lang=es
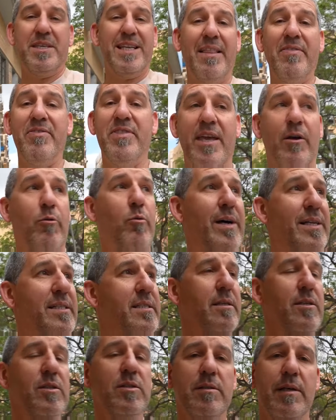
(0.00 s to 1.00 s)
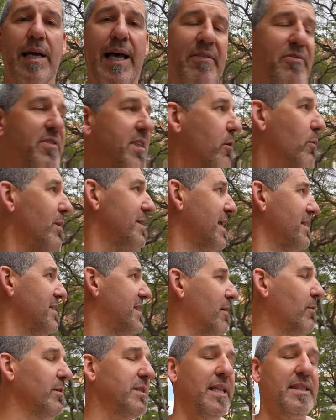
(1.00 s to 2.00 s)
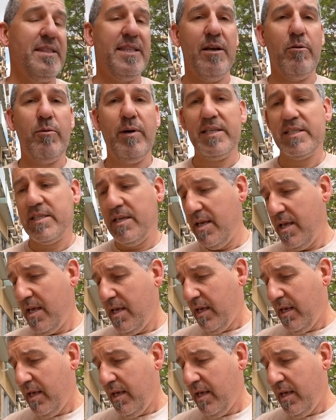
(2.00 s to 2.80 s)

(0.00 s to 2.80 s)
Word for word: bicicletas antiguas, antiguas, antiguas, antiguas.